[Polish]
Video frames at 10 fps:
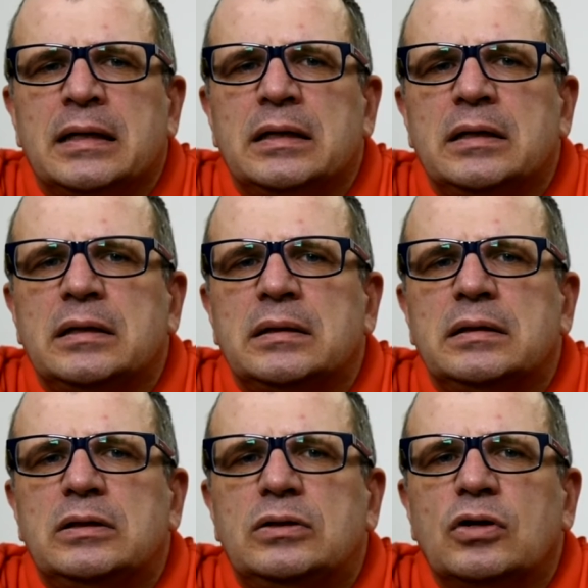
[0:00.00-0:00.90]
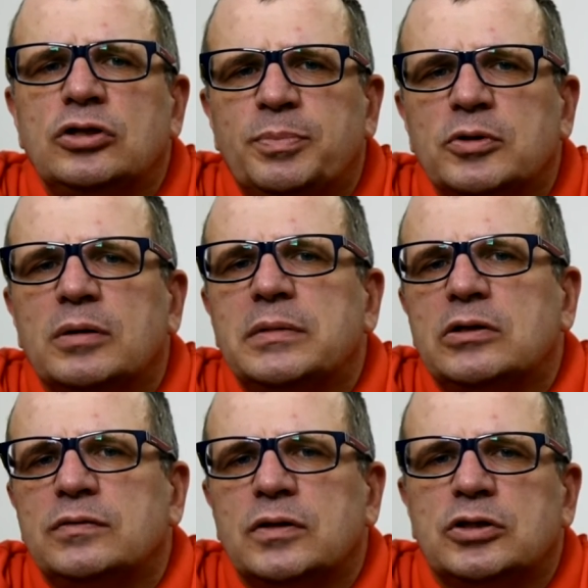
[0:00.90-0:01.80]
Y, dość podobne
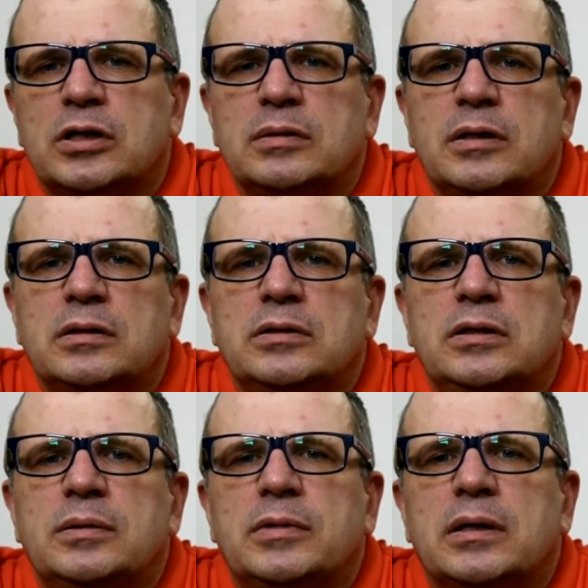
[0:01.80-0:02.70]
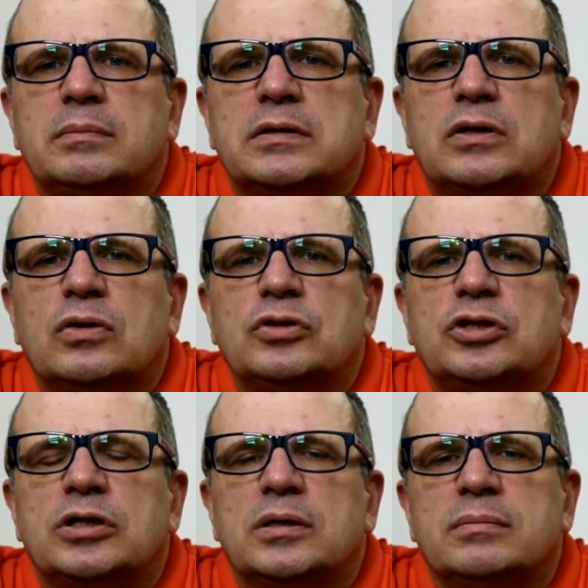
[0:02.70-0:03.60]
doświadczenie nie miałem z
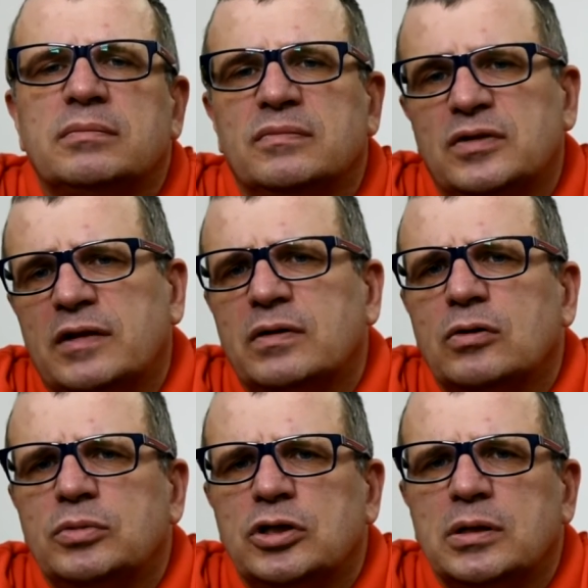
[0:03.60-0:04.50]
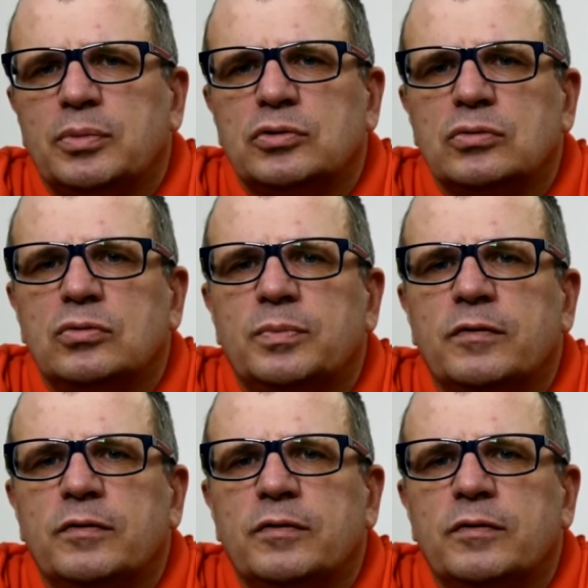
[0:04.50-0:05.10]
gościem, wydawałoby się na początku